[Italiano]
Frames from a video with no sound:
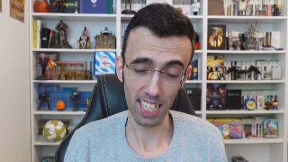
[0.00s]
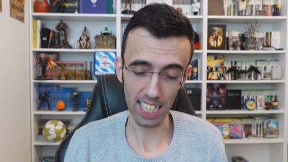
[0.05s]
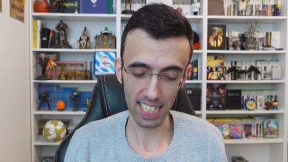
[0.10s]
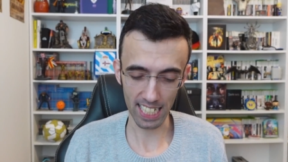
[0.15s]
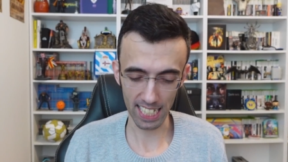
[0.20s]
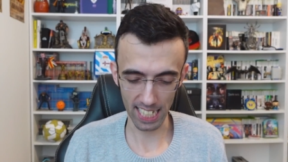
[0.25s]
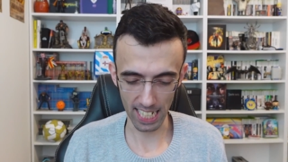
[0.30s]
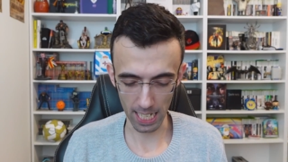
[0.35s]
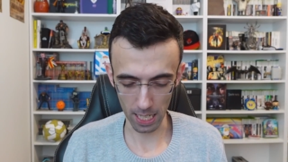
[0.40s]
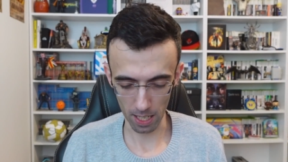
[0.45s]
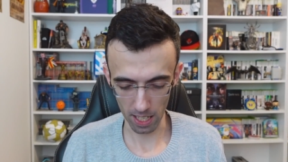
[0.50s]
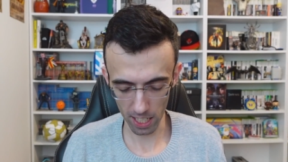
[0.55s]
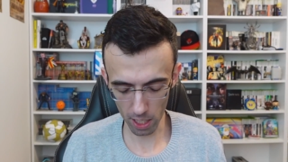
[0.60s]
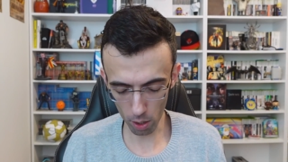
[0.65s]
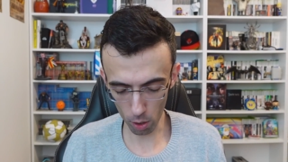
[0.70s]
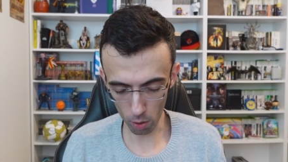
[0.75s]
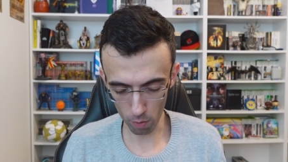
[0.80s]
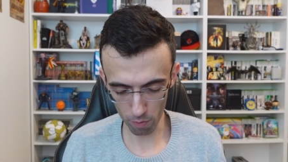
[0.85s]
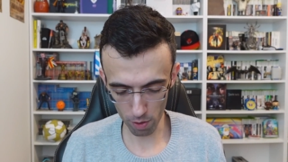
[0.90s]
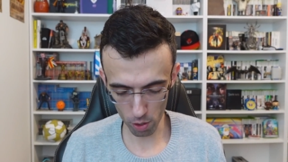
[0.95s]
granché.
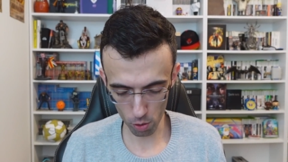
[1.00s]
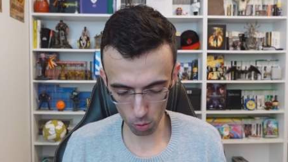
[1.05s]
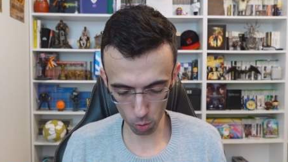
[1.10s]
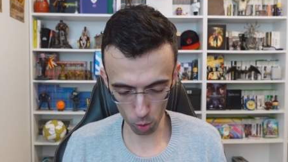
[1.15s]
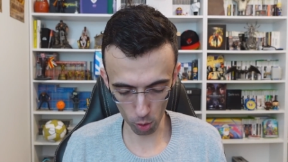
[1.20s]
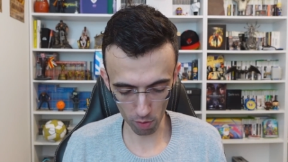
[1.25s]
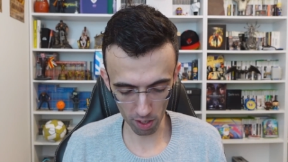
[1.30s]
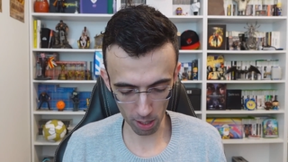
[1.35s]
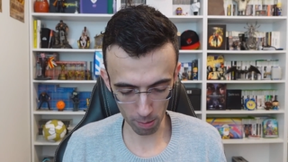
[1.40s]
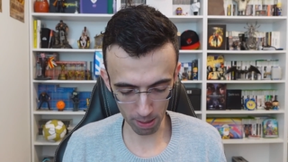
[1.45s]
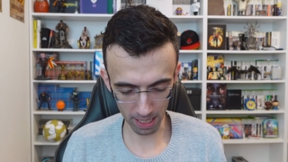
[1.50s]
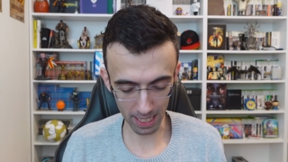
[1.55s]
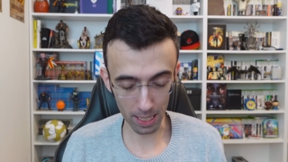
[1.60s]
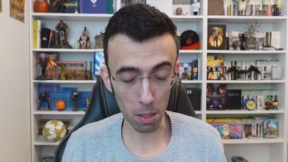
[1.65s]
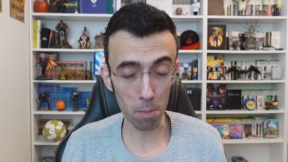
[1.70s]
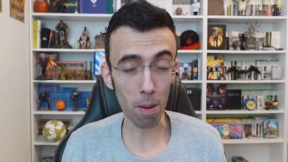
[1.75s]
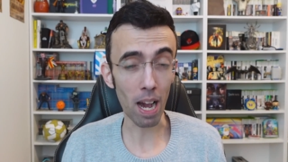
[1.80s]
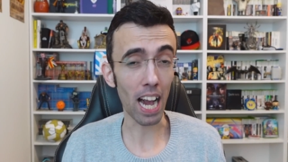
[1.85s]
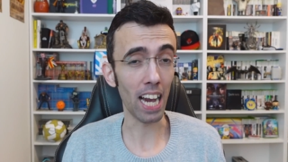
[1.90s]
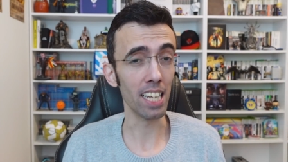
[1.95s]
Io l'ho vissuto
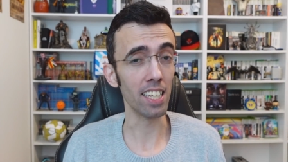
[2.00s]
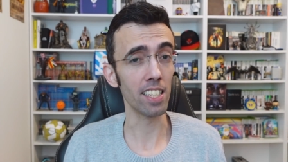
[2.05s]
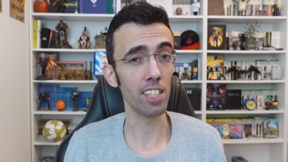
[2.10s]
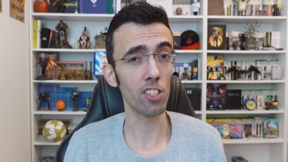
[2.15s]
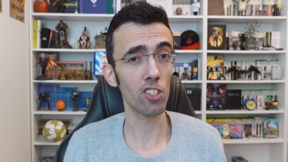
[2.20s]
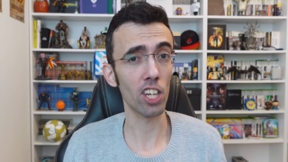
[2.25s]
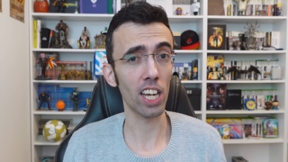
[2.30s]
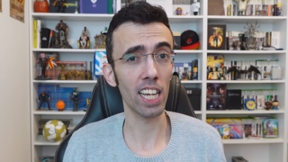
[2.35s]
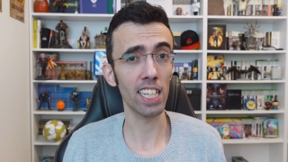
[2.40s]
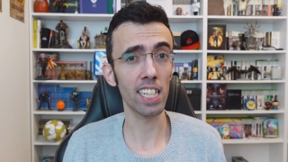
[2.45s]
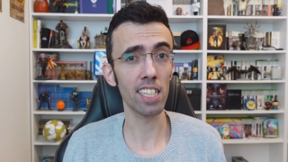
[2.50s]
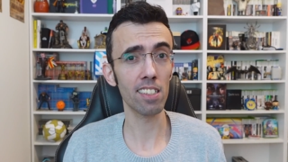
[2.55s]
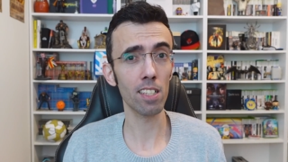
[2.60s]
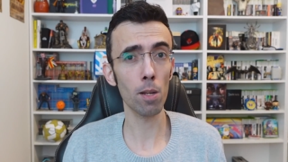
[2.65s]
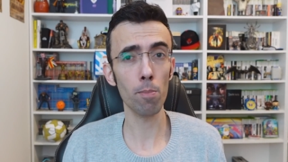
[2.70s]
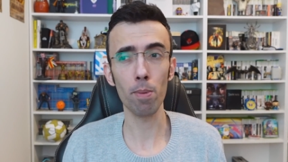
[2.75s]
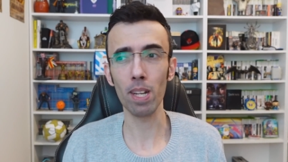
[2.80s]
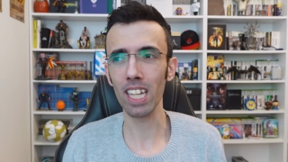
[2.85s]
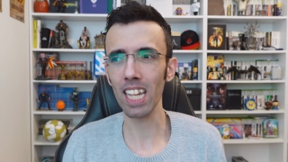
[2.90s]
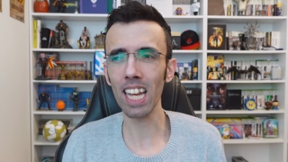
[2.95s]
veramente male Ninja Gaiden
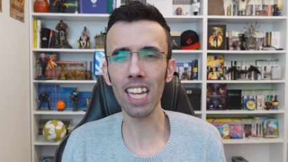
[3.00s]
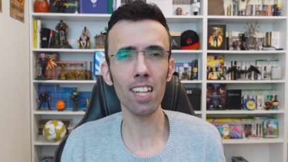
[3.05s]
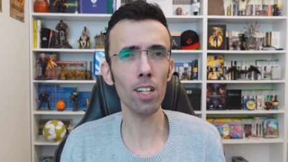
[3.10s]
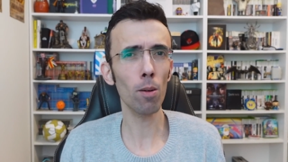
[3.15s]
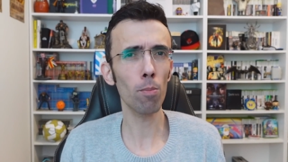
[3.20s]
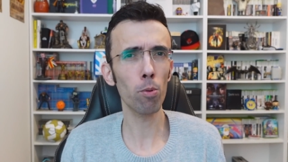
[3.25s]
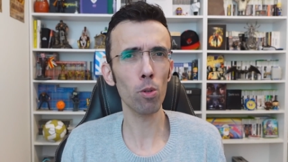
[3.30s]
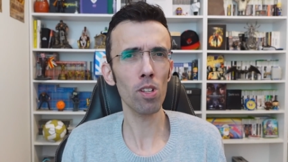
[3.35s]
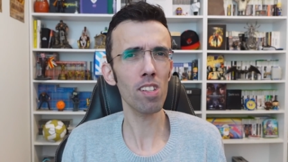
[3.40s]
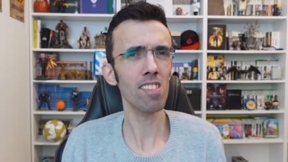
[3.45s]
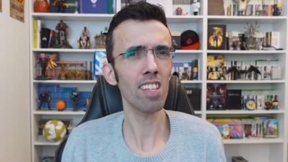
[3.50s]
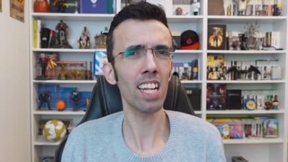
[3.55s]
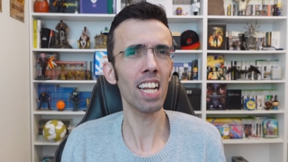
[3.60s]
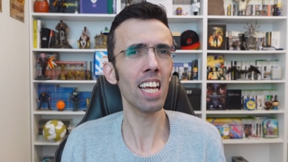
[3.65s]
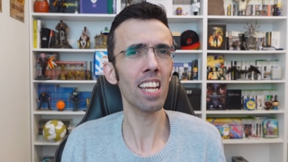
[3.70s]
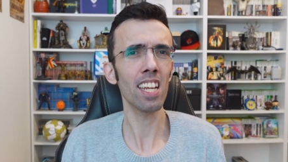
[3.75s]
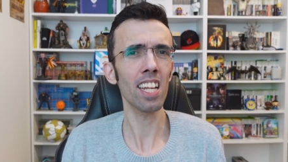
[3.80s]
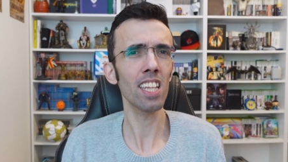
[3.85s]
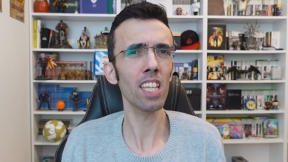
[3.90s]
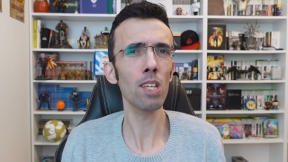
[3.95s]
3 perché anche dal punto di vista
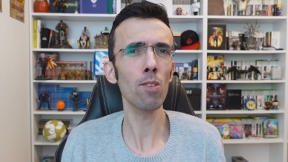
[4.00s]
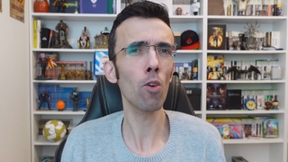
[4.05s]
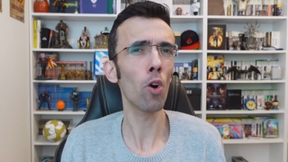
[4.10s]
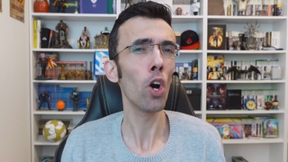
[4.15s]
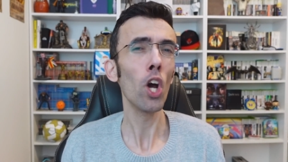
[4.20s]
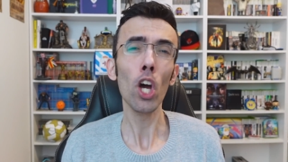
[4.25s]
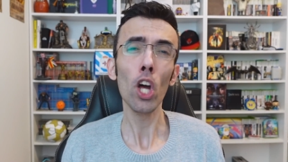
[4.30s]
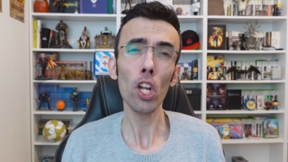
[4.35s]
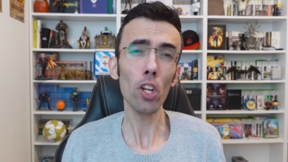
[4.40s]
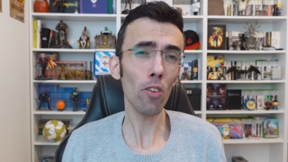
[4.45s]
narrativo